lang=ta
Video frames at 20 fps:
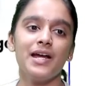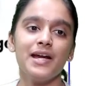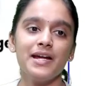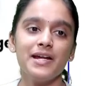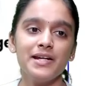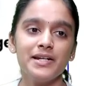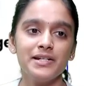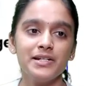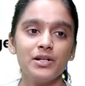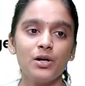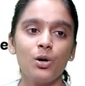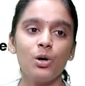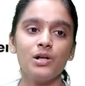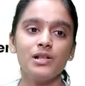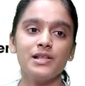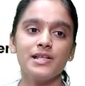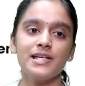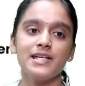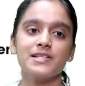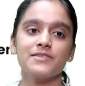அண்ட்
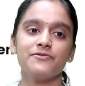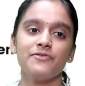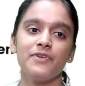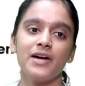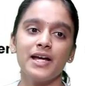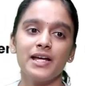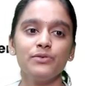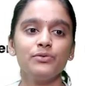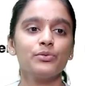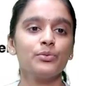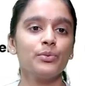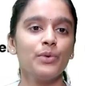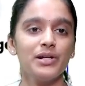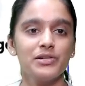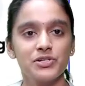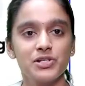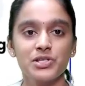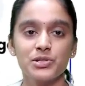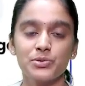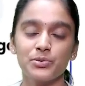ஆல் தீஸ் ஃபைவ்
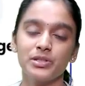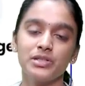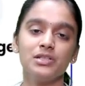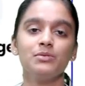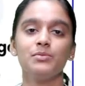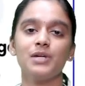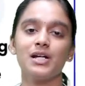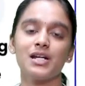கொஷின்ஸ் வந்து